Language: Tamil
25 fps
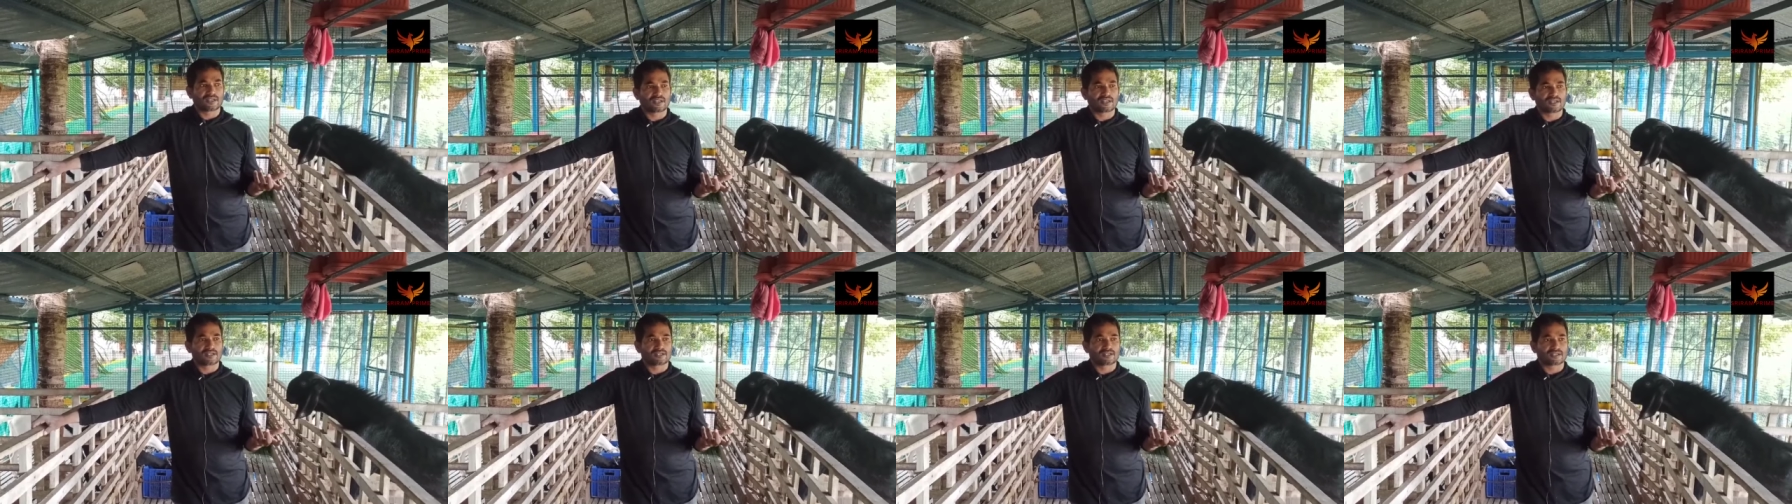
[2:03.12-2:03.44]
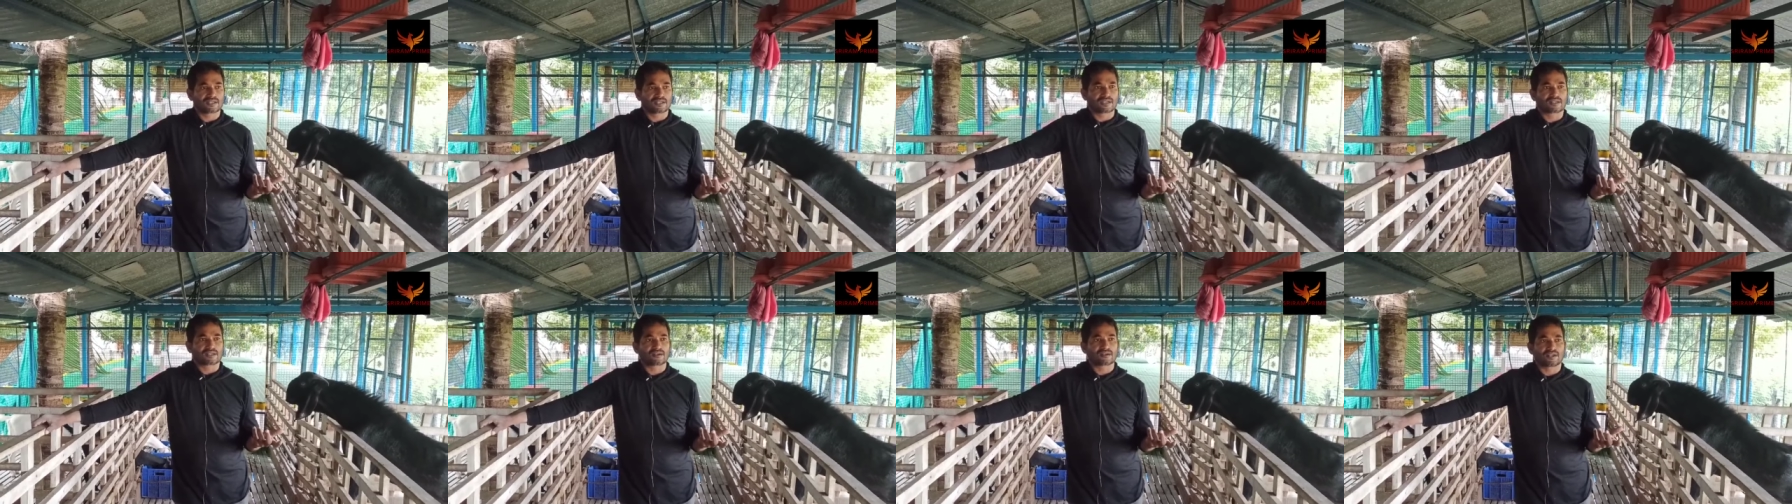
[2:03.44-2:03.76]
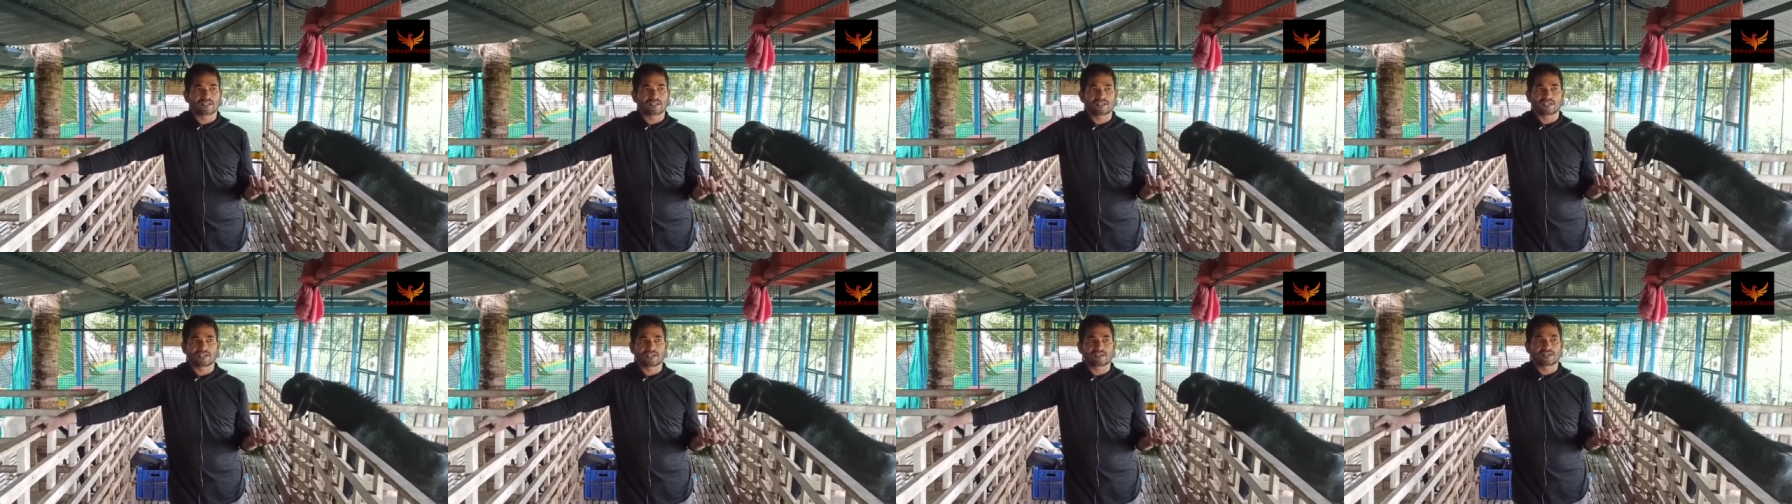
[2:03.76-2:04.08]
நிலம் இல்லை
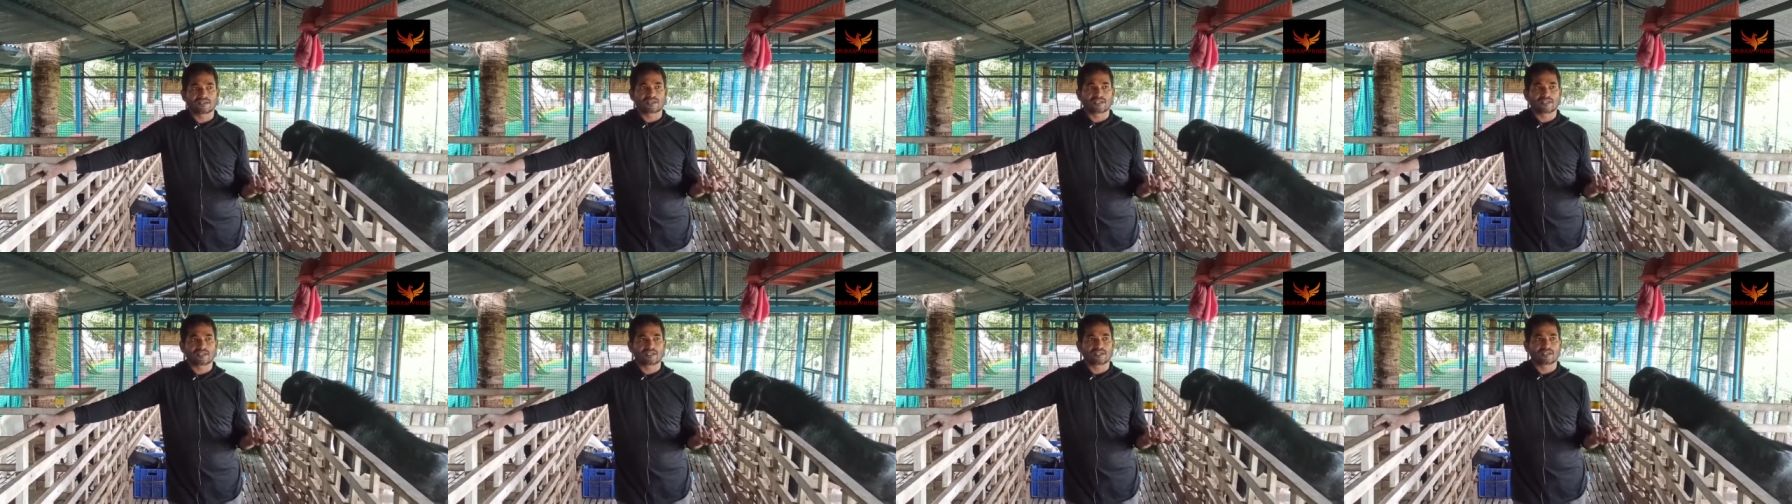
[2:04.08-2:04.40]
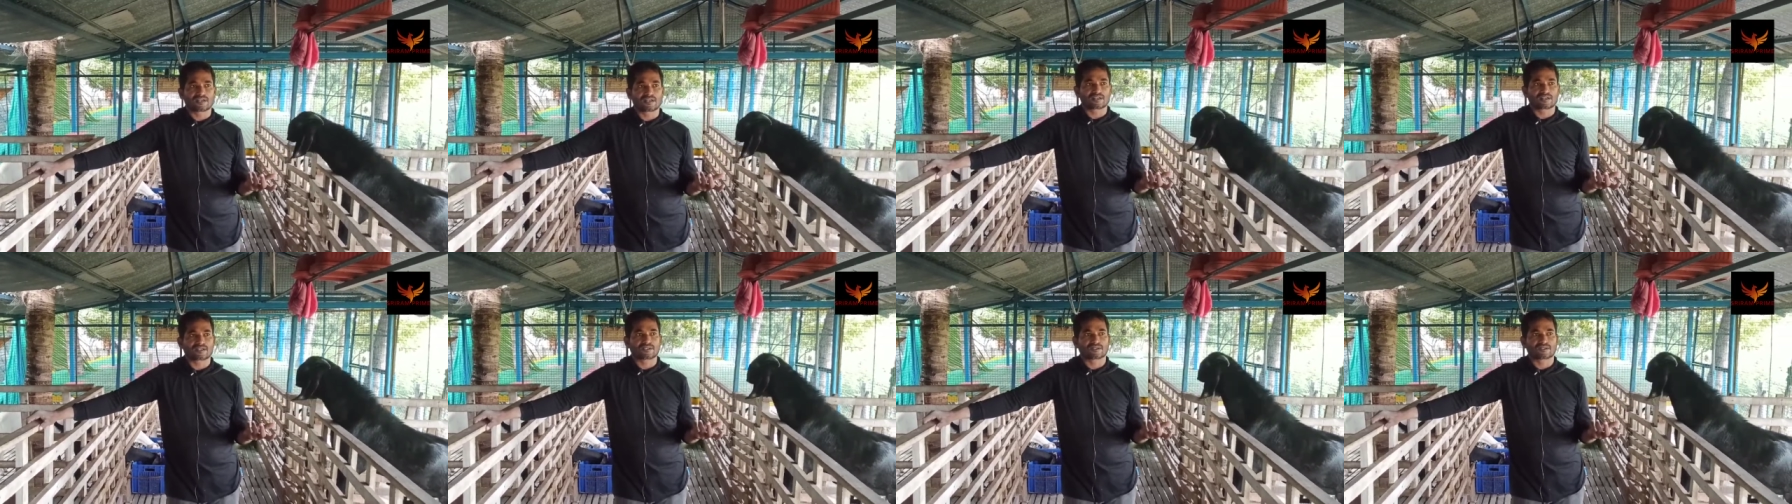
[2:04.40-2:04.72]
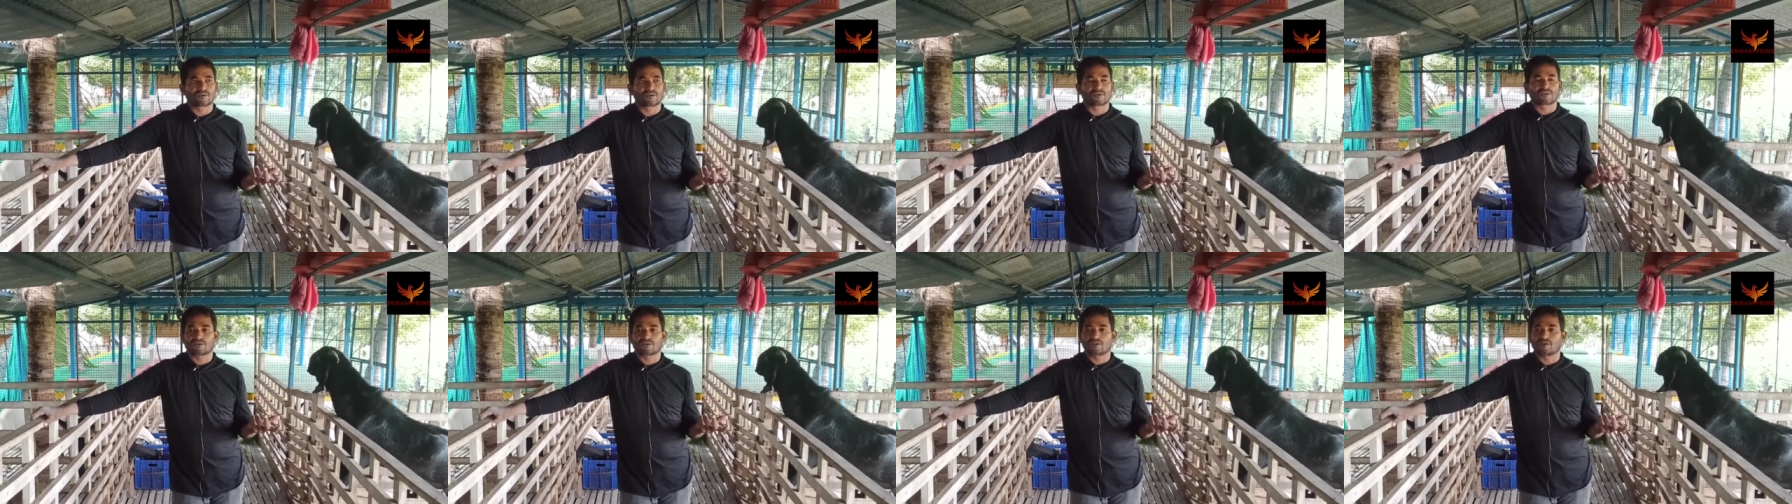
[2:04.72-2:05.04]
இடம் அதிகம் இல்லை என்கிட்ட
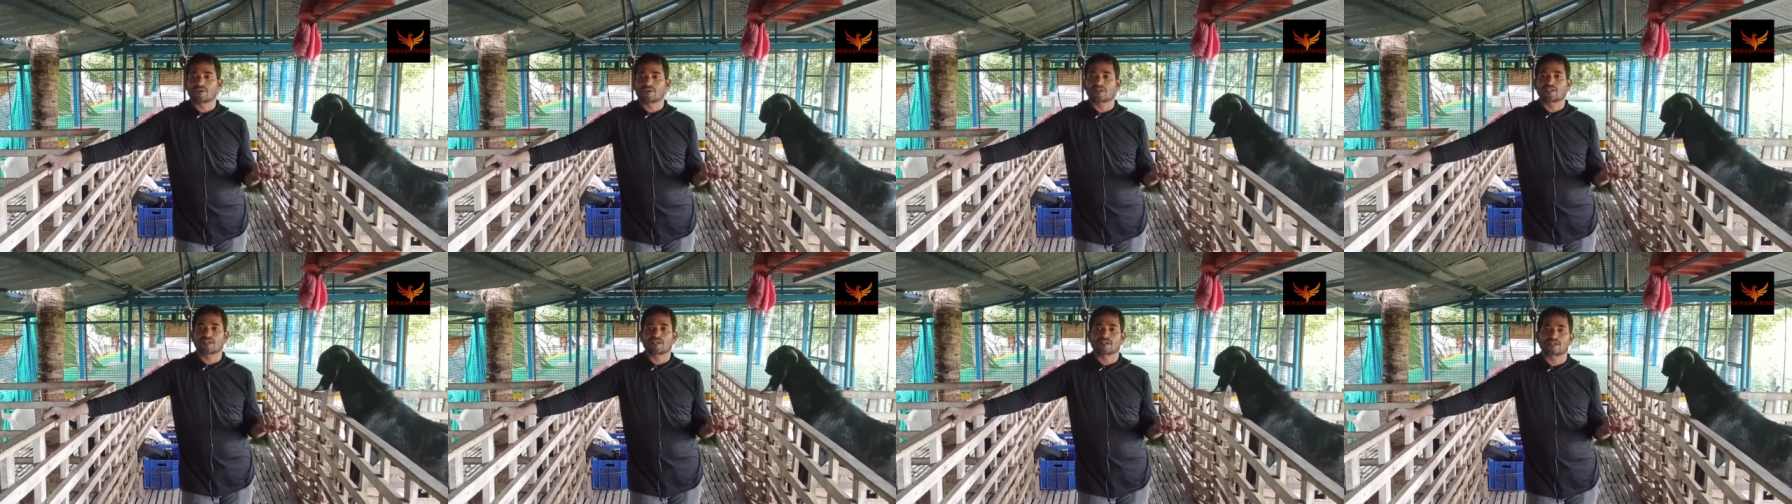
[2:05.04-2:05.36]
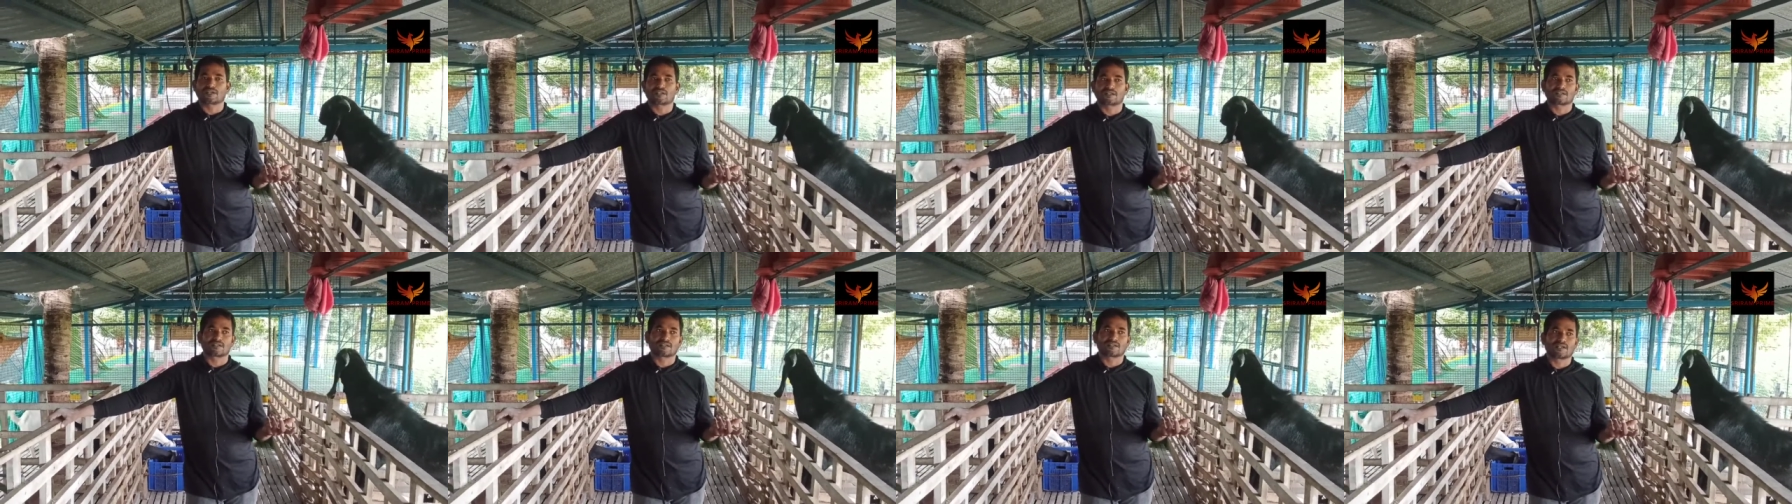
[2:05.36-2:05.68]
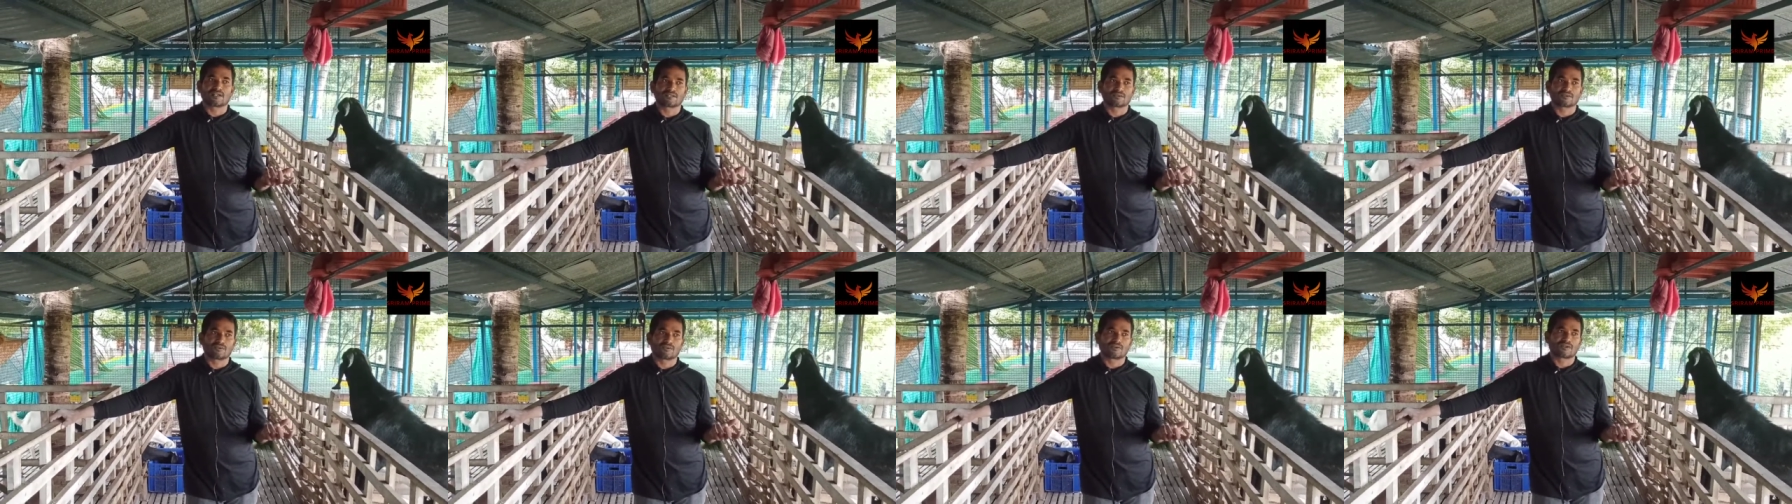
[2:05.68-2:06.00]
இருக்கிறது ஒரு ஒன்றரை ஏக்கர்
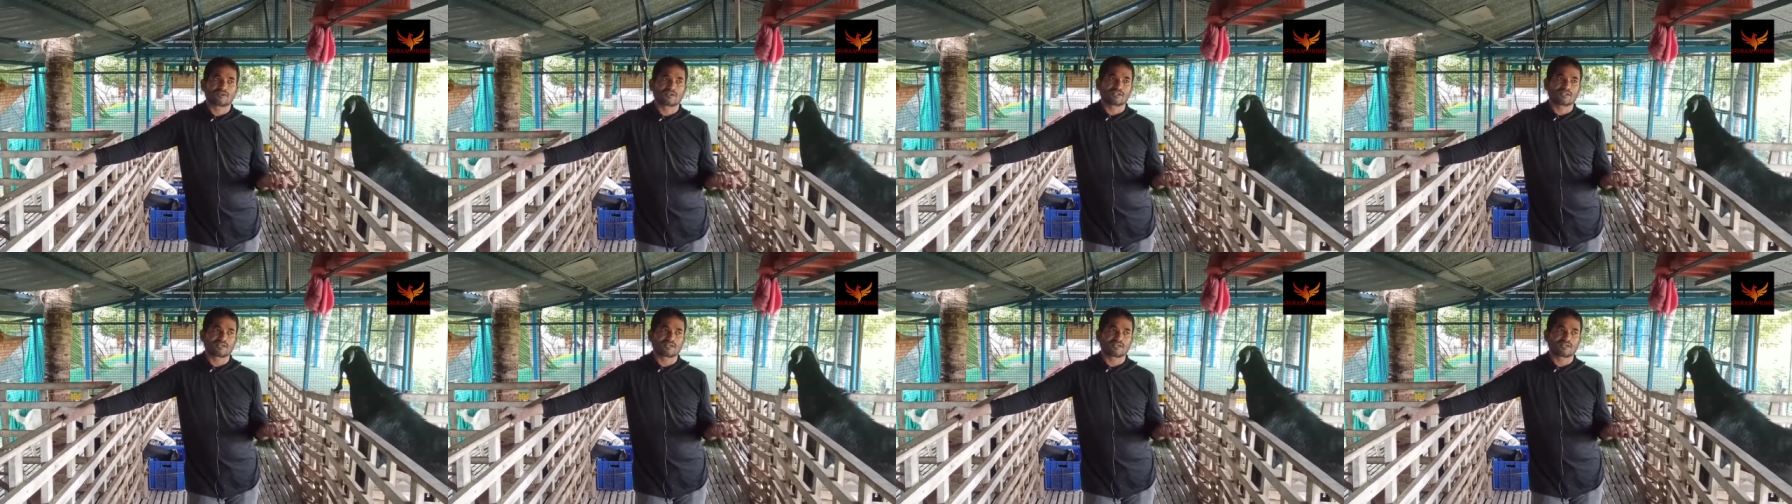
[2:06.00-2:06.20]
இருக்குது அந்த